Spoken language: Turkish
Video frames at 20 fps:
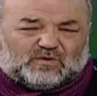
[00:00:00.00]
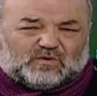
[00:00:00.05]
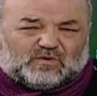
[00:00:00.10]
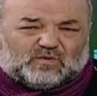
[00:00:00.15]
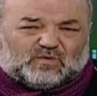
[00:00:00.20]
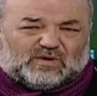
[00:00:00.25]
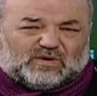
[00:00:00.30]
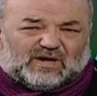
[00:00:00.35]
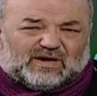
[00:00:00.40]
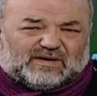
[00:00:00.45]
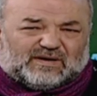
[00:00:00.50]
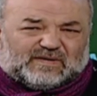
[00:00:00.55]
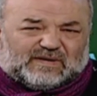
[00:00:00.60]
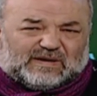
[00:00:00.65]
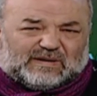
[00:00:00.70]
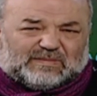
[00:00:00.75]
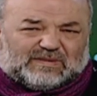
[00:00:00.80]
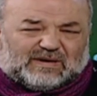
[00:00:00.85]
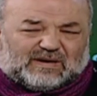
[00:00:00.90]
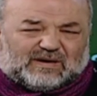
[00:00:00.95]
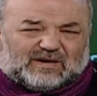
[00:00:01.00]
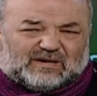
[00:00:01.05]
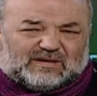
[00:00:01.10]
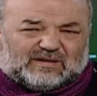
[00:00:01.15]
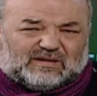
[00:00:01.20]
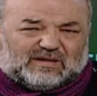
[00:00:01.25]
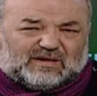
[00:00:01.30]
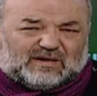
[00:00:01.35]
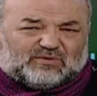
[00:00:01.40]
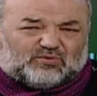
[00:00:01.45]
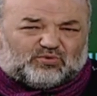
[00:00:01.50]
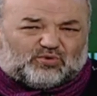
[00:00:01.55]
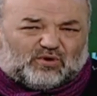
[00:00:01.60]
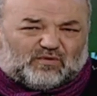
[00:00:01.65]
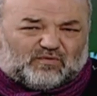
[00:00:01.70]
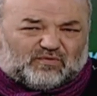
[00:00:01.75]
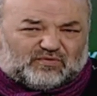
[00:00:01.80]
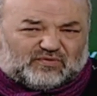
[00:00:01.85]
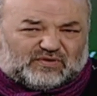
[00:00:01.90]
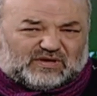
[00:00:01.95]
Kur'an-ı Kerim'de kadınları
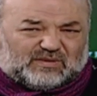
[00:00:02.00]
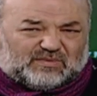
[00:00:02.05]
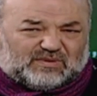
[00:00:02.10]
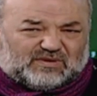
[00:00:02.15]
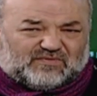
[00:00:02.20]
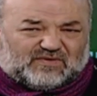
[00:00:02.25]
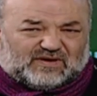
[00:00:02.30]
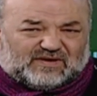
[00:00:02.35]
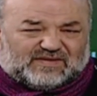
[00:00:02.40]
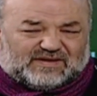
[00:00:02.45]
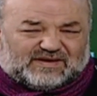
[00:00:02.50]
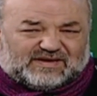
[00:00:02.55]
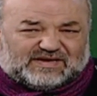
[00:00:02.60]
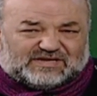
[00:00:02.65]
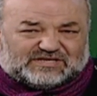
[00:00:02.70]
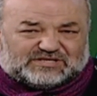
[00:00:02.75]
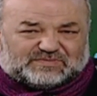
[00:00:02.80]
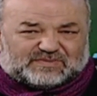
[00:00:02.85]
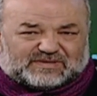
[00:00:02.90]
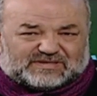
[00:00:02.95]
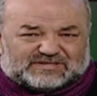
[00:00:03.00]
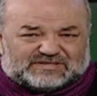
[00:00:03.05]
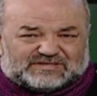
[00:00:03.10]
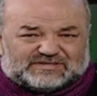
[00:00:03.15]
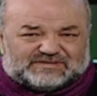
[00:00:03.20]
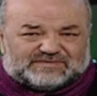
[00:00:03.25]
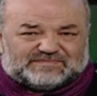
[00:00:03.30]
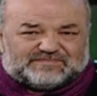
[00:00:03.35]
dövün diye bir ifade geçmez.